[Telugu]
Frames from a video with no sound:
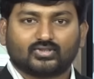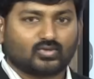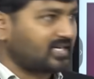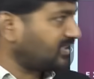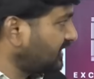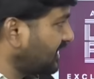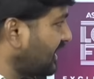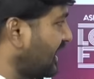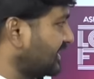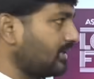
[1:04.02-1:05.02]
సో
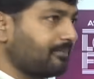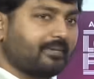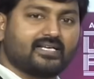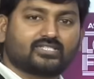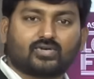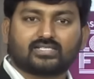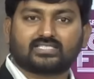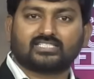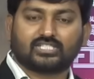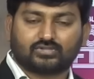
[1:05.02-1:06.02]
ఖచ్చితంగా అందరూ అప్లై
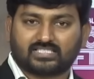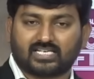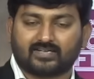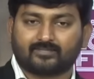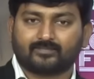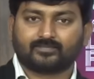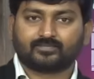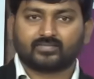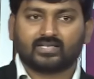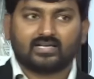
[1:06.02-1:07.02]
చేసుకోవాల్సిన సిచ్యువేషనే
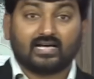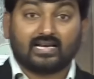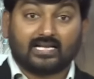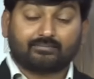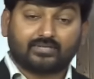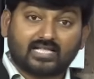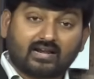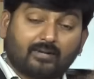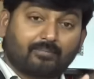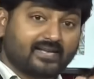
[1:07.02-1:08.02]

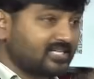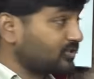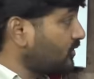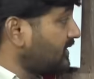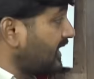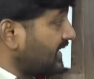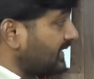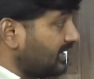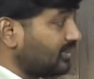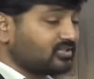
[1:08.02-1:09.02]
లబ్ధిదారులు అప్లై అన్నది
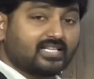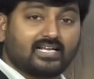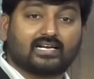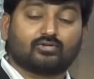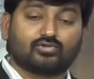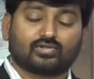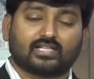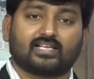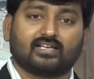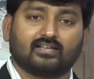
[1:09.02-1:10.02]
ఎట్లా నడుస్తుంది ఎట్లా
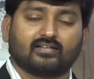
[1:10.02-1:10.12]
కుదురుతుంది